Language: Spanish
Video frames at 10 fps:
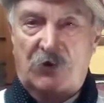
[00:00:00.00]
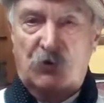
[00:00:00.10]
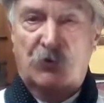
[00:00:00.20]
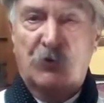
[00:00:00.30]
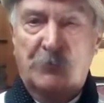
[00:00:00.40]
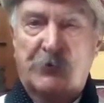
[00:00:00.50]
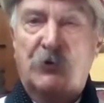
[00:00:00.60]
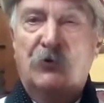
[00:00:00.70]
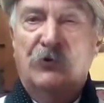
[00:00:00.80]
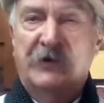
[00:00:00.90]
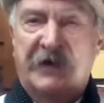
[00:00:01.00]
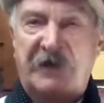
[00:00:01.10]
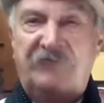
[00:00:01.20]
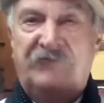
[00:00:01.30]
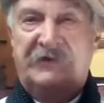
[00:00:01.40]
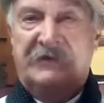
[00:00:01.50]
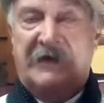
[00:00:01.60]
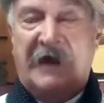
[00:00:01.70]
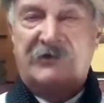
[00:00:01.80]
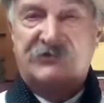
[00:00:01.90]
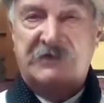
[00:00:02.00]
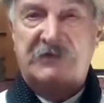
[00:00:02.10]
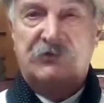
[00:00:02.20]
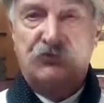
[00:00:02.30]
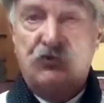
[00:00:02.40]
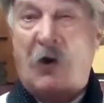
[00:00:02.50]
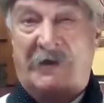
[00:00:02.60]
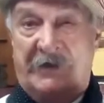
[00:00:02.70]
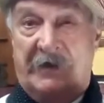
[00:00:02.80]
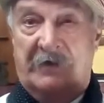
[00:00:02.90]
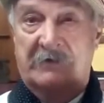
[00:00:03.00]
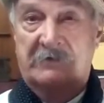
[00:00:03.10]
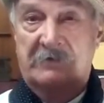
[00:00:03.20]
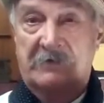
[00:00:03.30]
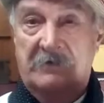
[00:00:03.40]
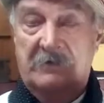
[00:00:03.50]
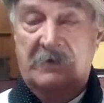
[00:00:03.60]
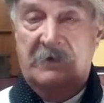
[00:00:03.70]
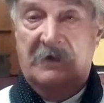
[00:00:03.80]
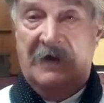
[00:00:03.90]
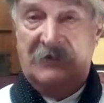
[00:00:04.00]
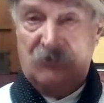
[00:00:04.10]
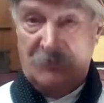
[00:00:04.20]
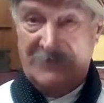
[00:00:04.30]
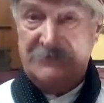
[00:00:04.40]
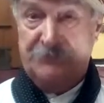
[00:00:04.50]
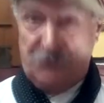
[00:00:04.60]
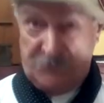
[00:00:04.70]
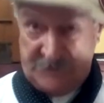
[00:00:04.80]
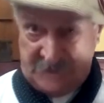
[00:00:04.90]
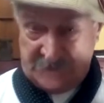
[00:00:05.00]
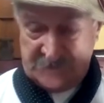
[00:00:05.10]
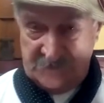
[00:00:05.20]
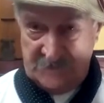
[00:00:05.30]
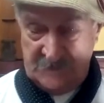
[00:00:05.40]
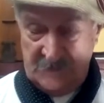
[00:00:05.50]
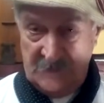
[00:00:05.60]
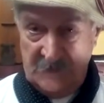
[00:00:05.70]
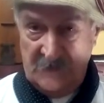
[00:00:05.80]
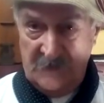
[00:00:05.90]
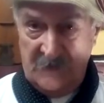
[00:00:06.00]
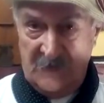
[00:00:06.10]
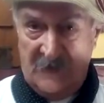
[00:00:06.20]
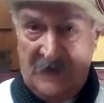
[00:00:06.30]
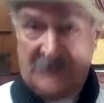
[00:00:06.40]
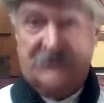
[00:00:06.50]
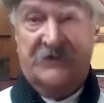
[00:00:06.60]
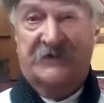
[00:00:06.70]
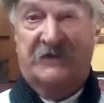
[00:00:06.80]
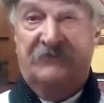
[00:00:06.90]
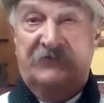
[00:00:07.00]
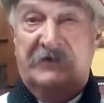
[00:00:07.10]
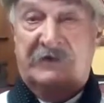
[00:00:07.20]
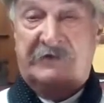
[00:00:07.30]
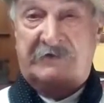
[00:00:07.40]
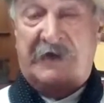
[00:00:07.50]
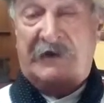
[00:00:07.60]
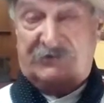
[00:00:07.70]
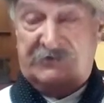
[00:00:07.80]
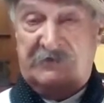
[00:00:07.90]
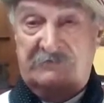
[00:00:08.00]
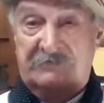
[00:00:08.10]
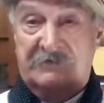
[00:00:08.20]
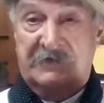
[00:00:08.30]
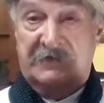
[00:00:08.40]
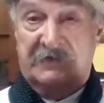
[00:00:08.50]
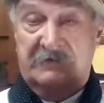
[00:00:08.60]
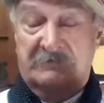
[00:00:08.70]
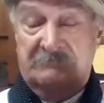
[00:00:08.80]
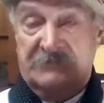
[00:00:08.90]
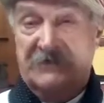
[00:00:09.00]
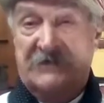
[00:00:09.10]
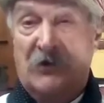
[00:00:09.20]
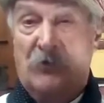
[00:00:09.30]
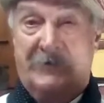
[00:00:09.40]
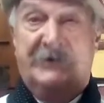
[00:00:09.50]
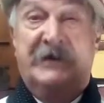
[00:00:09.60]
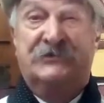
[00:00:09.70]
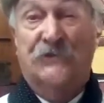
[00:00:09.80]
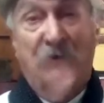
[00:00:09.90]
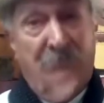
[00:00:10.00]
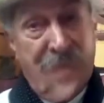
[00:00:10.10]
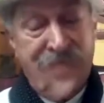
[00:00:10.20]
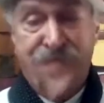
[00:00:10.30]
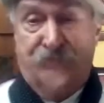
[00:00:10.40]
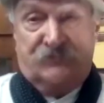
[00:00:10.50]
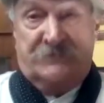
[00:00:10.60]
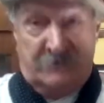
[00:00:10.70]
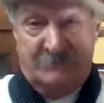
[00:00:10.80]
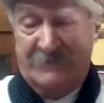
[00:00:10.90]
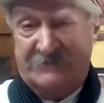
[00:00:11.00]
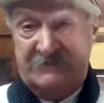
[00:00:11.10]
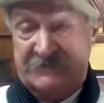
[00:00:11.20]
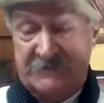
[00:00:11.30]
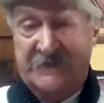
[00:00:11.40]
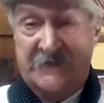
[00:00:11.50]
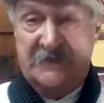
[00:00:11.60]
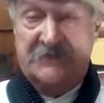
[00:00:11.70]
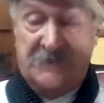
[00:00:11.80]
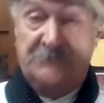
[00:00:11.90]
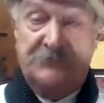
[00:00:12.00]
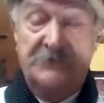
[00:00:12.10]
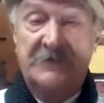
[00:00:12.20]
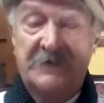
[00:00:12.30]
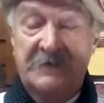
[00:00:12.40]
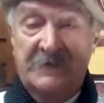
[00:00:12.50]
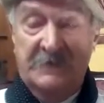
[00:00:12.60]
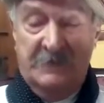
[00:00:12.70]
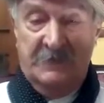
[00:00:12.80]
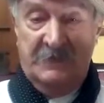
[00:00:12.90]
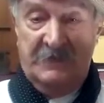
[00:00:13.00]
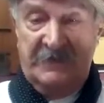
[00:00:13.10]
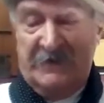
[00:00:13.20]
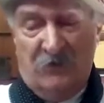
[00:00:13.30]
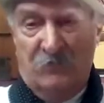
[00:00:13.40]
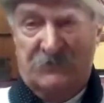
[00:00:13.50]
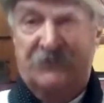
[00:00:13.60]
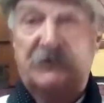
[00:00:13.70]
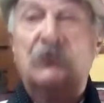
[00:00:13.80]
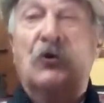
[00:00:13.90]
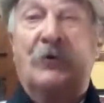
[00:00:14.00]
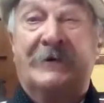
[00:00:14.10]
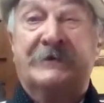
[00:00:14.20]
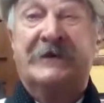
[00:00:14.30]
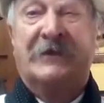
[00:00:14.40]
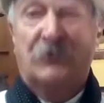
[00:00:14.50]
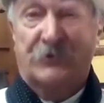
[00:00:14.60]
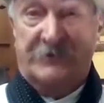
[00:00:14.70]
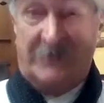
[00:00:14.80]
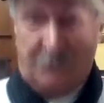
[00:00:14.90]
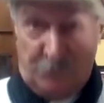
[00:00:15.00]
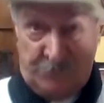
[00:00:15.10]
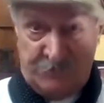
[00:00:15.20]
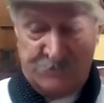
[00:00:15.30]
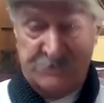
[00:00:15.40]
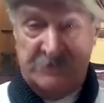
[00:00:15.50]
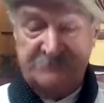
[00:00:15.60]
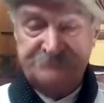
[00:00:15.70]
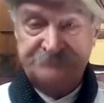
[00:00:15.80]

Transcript: lo nombró jefe de cárcel de Ushuaia, a Tomás Plunequet. Al ser jefe de cárcel de esa gobernación, posiblemente sería en aquel tiempo, era como si fuera un gobernador de la provincia.